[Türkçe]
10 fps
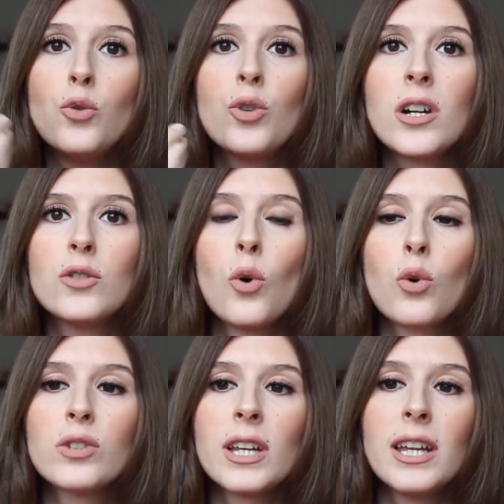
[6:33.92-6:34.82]
yukarı
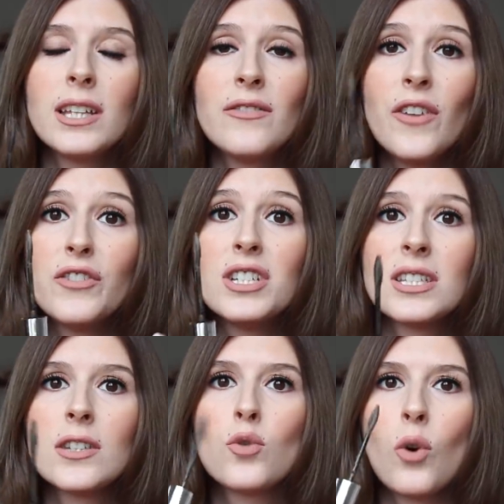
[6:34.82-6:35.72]
doğru tarayın ve
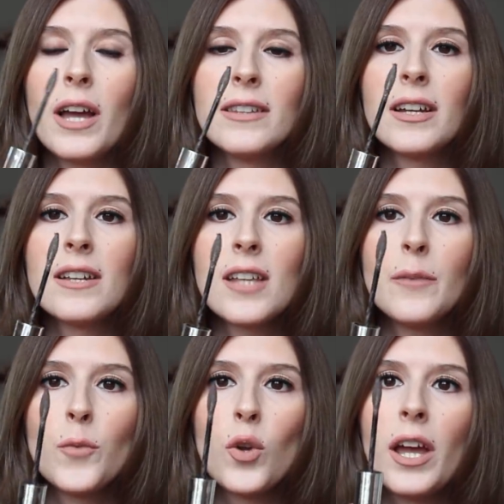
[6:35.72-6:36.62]
fırçası da çok
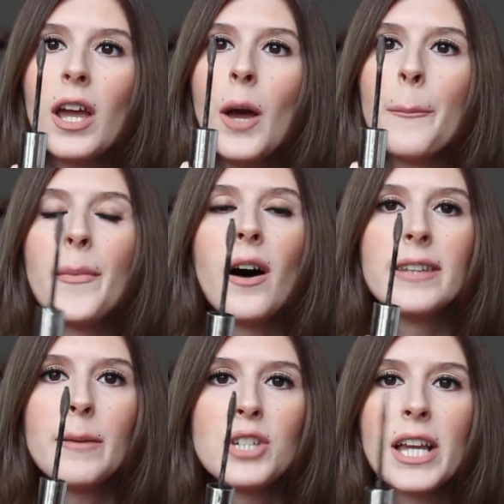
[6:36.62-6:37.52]
enteresan böyle
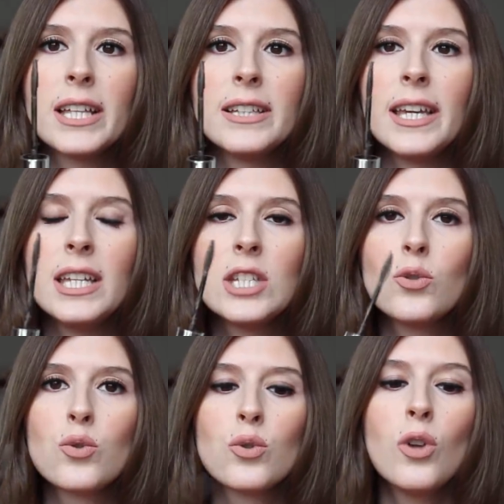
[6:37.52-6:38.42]
badem şeklinde
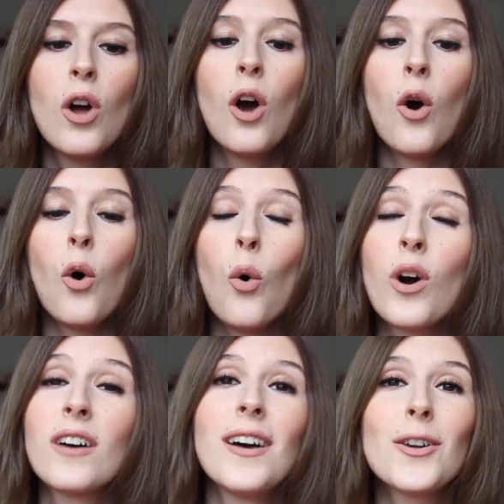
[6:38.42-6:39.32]
ince uzun
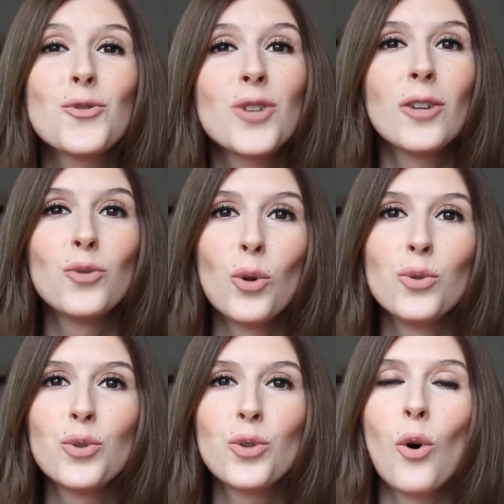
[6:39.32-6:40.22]
o kadar güzel
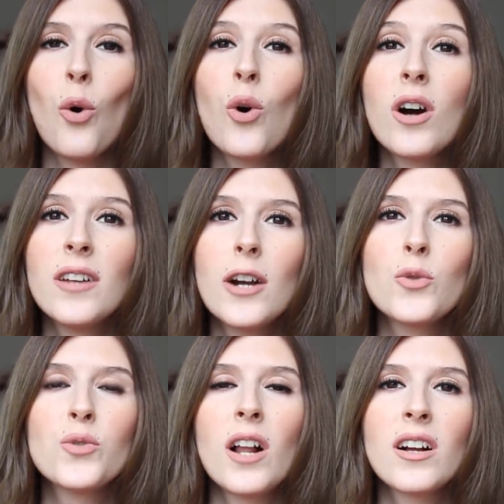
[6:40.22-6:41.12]
dolduruyor, o kadar
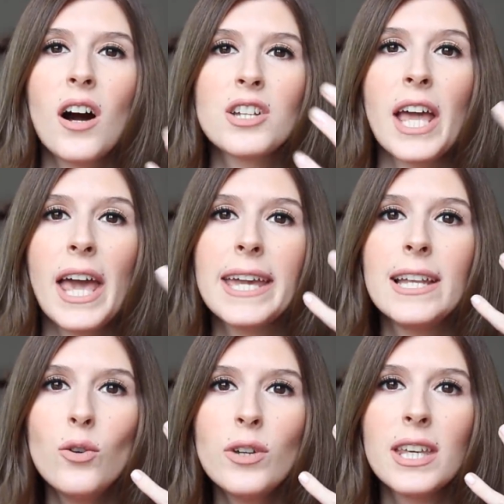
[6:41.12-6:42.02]
güzel kaş
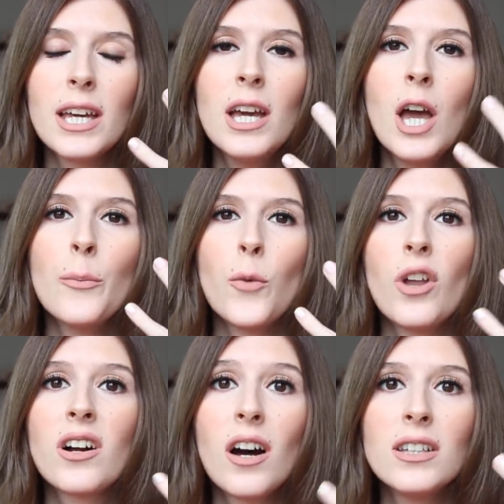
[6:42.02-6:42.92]
ekliyor ki
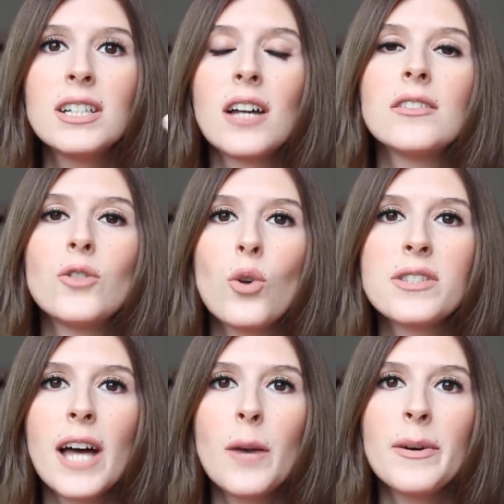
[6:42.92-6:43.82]
böyle kalın kalın
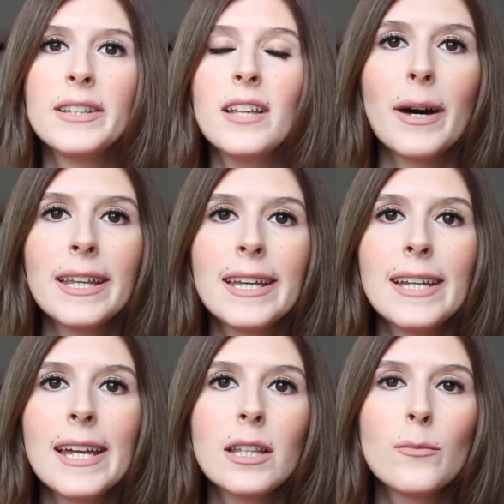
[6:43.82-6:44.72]
göstermeden.
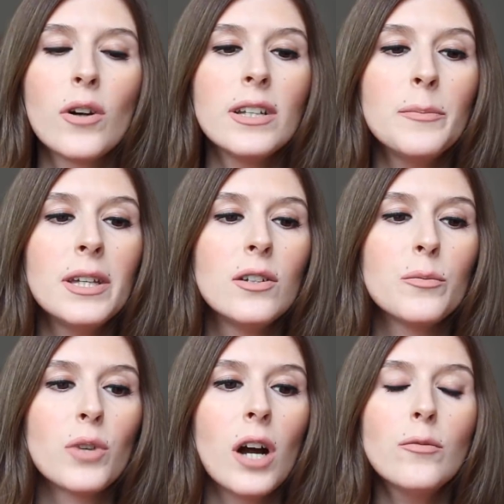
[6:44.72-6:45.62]
Bendeki rengi de bu arada
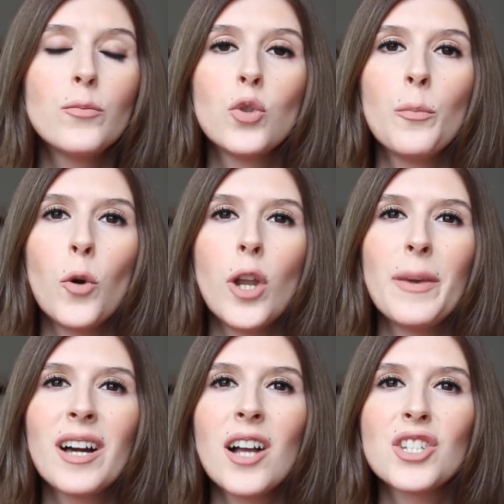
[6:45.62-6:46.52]
medium brown. Bunun
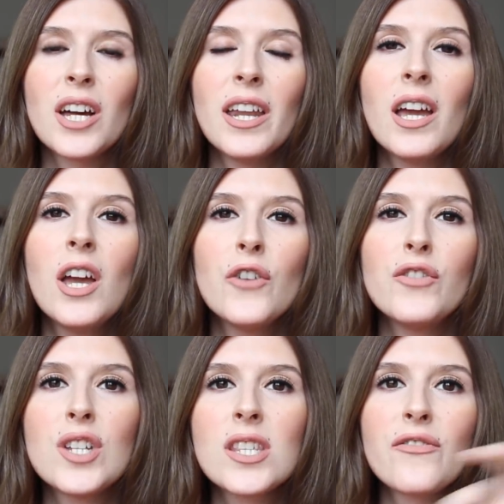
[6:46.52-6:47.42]
böyle birkaç tane
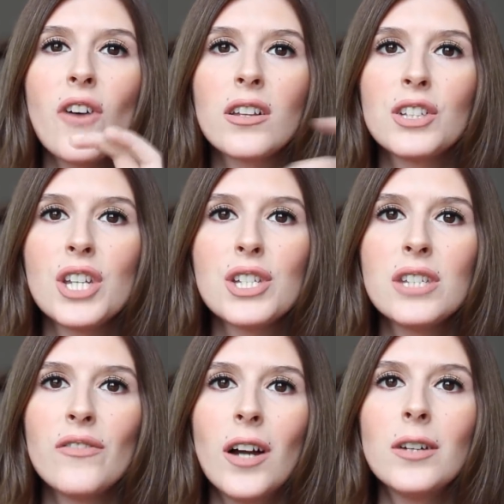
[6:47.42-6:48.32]
fırçası farklı
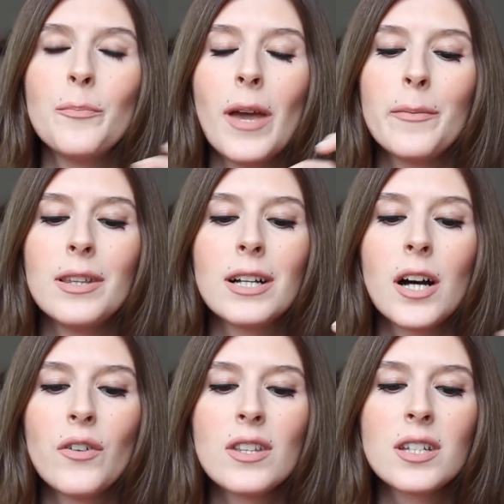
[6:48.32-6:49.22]
çeşidi var. Maybelline'in
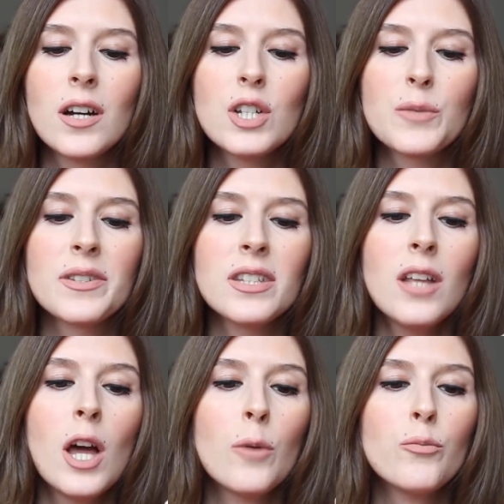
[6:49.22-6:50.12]
kafanız
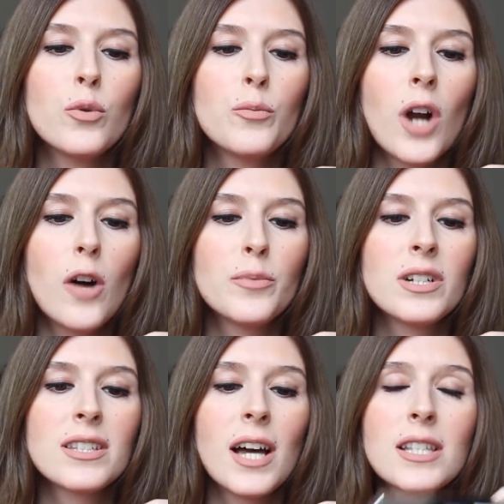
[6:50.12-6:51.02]
karışmasın. Bu Brow
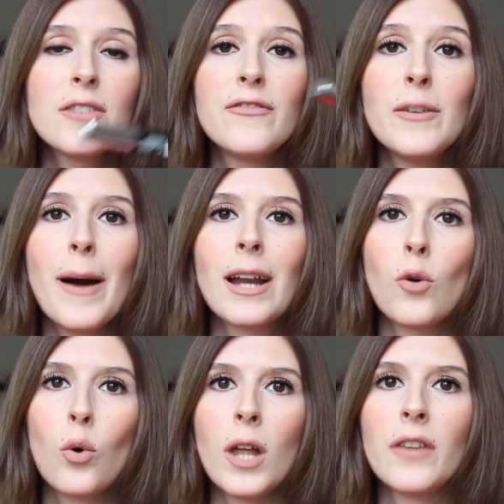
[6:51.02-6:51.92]
Precise Fiber
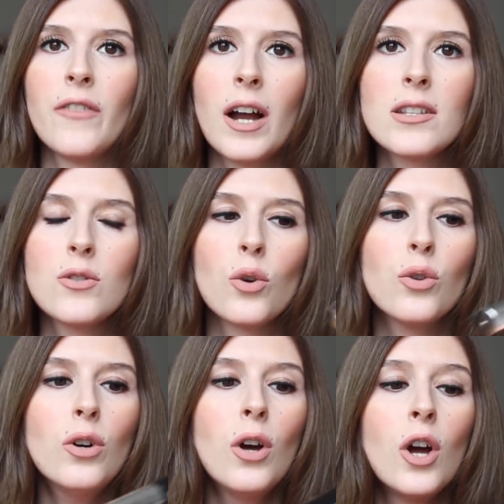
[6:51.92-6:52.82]
olan
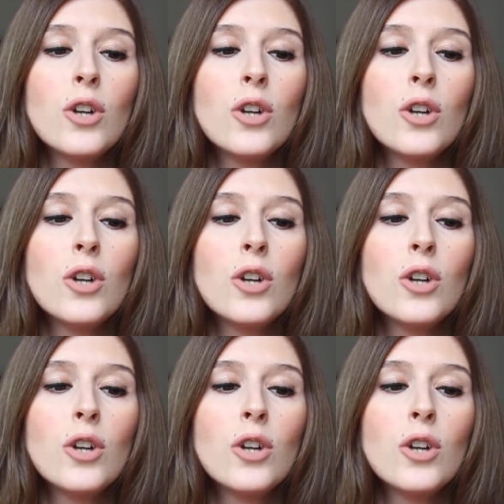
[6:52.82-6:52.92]
versiyonu